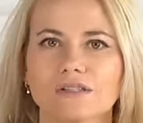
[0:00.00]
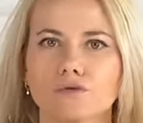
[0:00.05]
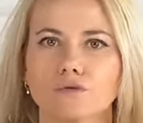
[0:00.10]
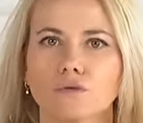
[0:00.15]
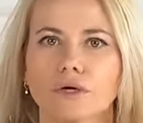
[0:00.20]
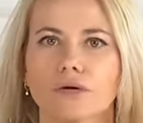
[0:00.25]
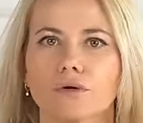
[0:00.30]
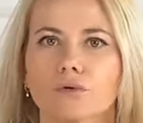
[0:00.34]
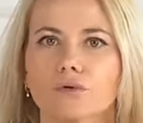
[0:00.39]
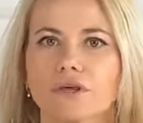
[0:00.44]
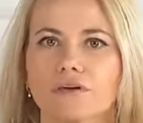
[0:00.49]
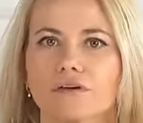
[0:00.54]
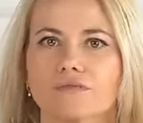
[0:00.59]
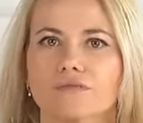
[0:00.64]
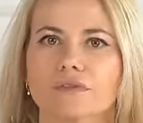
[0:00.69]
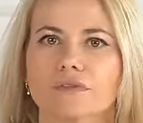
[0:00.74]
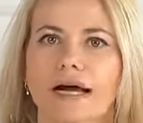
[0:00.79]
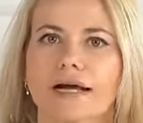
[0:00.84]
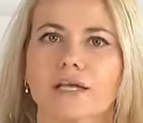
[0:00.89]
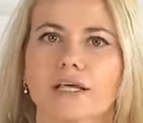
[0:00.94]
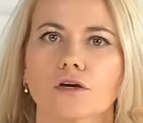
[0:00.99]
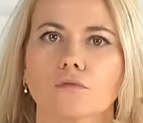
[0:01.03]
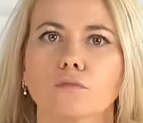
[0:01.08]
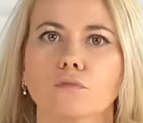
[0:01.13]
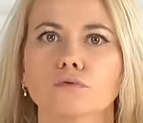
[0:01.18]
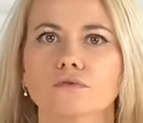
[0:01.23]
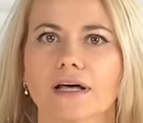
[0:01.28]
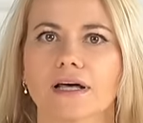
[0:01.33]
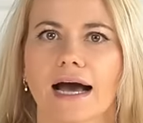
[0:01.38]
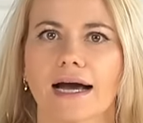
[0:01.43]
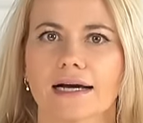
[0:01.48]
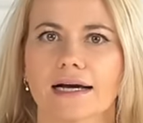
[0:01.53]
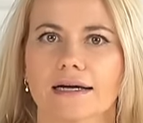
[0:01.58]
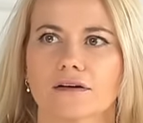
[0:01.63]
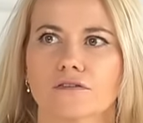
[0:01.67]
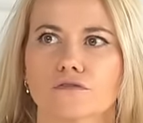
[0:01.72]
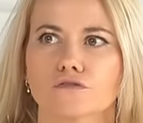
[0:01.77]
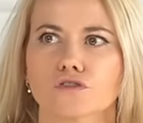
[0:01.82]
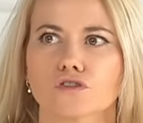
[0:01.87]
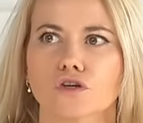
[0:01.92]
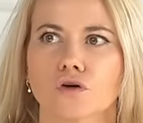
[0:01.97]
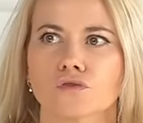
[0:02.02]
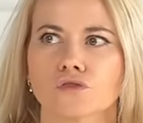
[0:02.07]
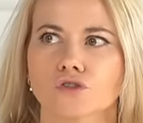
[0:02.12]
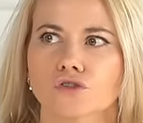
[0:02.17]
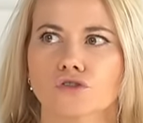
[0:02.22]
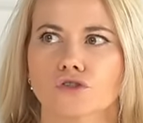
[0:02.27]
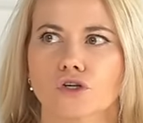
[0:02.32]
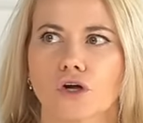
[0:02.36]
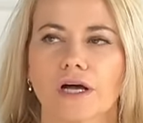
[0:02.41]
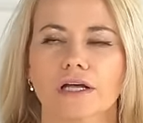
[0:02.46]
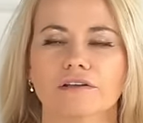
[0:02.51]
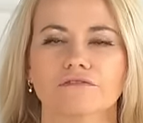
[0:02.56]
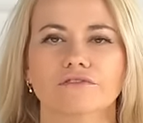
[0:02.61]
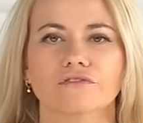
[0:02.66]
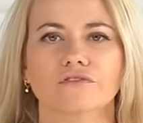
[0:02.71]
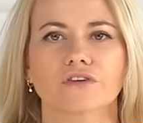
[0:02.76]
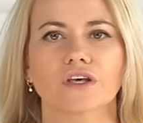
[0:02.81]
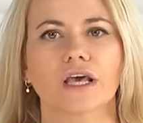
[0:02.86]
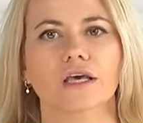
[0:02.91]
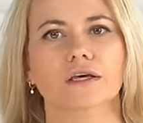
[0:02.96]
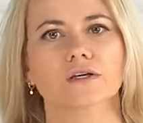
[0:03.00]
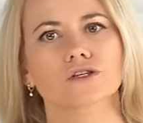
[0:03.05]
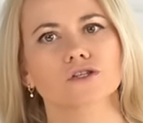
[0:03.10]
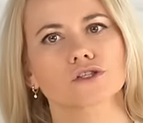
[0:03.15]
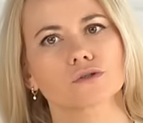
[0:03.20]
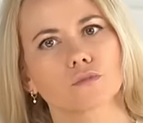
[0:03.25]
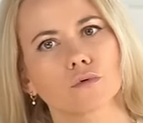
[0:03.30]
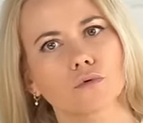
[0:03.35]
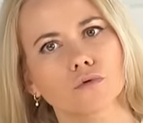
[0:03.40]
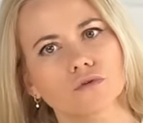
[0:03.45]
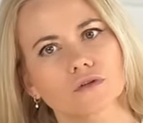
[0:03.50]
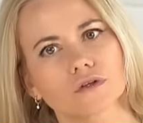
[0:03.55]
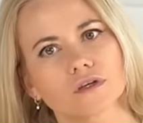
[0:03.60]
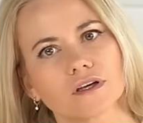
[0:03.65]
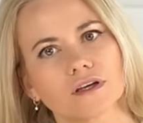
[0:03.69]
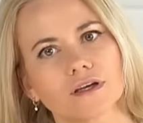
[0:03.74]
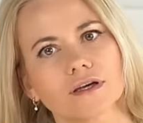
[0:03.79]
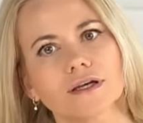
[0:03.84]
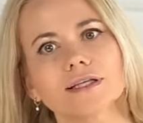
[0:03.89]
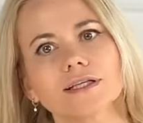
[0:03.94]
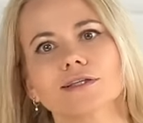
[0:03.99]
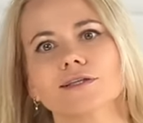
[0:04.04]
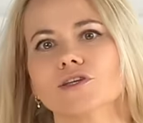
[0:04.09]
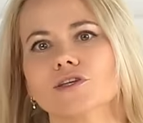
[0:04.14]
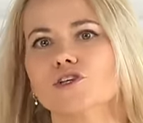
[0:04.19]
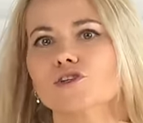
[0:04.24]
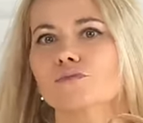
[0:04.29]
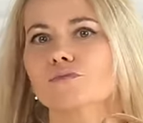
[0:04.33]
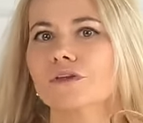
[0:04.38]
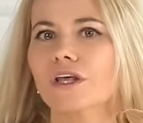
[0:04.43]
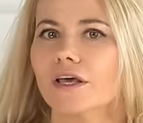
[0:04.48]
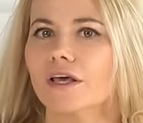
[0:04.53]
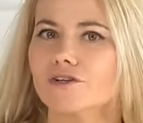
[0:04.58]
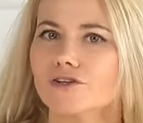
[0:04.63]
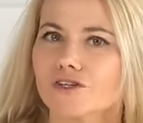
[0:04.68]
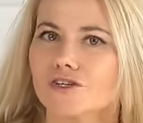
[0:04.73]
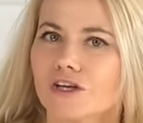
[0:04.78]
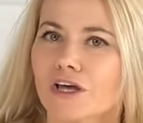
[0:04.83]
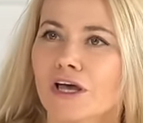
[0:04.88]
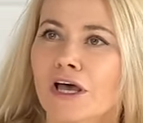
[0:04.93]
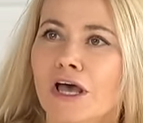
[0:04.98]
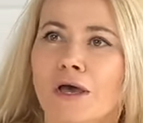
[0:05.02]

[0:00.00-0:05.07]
sugeruję w takich butach wziąć trochę większy but niż mniejszy,